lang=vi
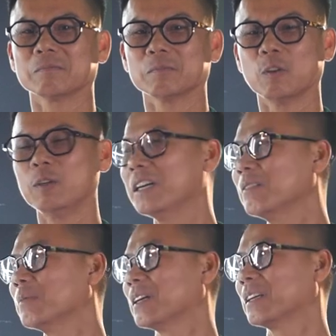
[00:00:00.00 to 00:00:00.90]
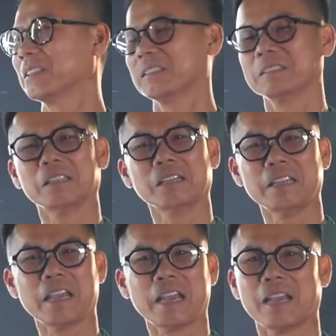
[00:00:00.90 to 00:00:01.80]
đội đất mà sân
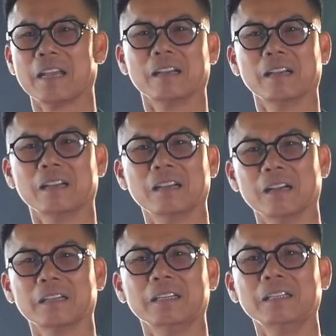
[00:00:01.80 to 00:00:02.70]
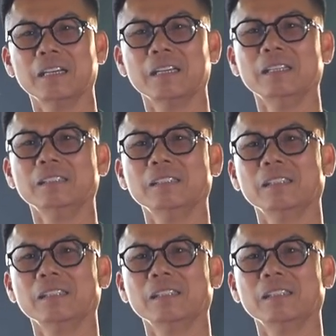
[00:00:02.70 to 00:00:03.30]
nhà hừng hực khí thế,